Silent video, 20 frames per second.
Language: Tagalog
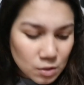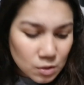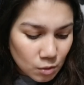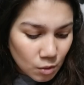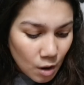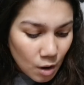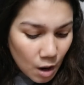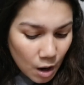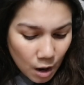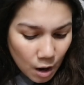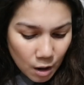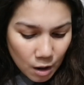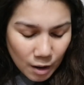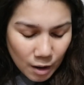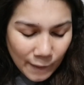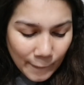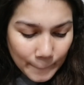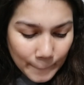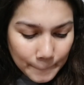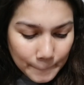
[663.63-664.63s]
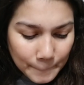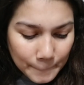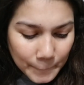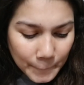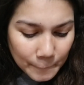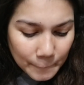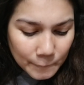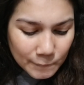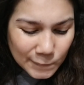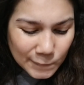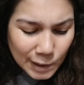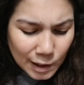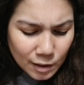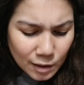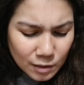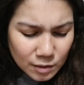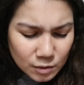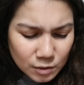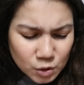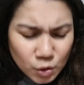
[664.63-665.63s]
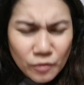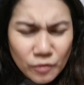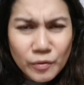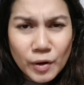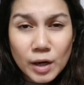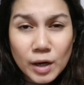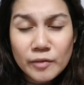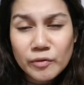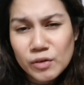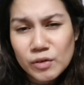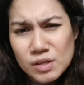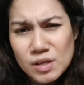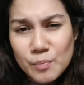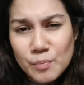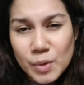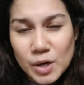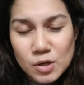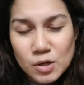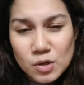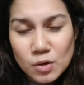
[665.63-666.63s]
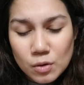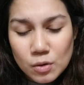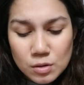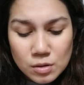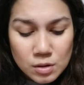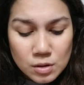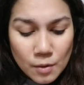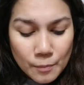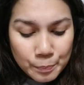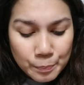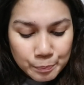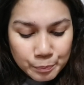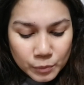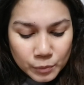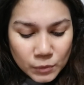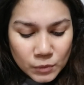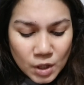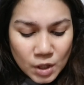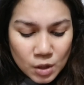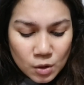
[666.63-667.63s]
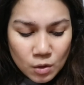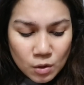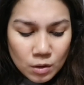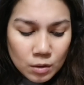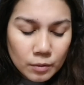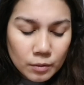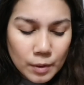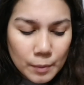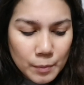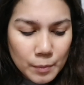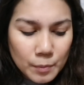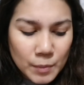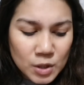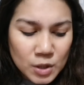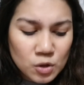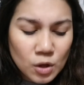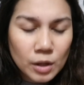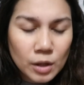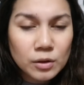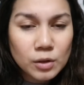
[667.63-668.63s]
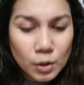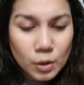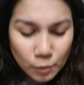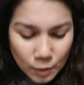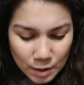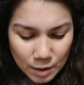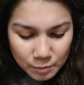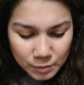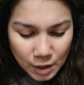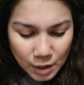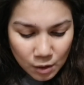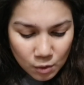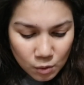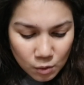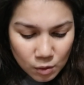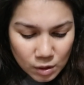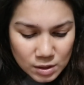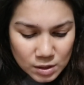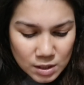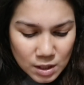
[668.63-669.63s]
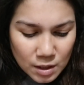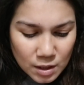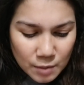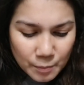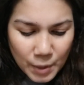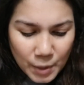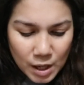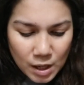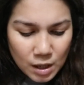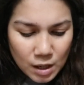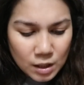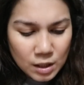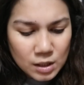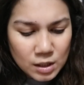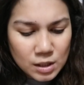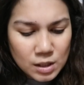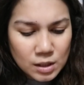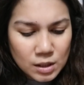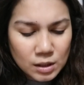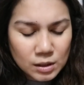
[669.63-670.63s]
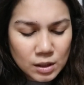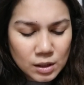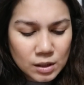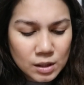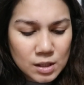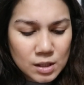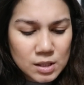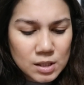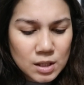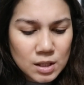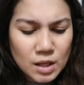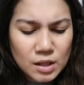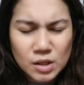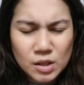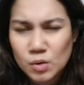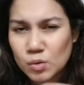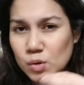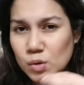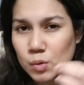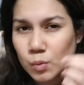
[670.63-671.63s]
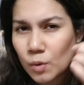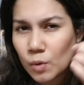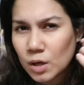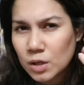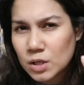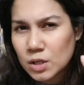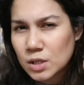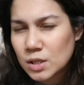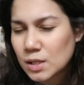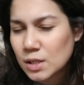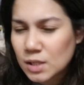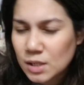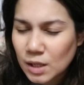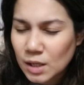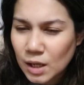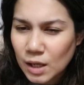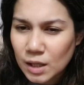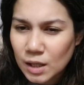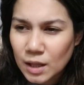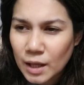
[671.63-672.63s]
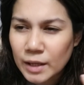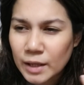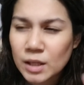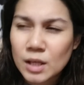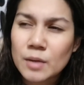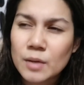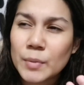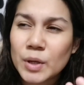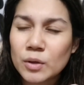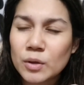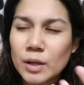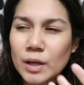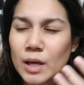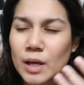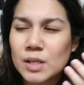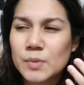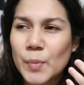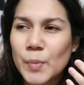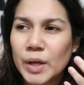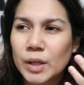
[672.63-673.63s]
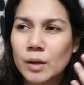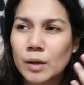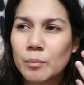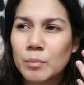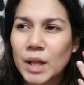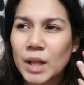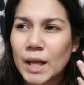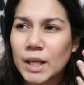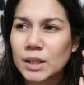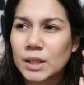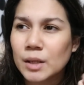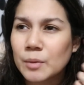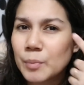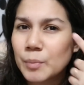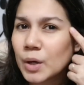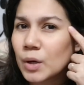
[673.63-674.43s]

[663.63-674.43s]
So, um, so far, first impressions, hindi ko, medyo underwhelmed ako kasi parang hindi nagte translate yung swatch sa skin. Like, di naman ako nag-expect ng blinding.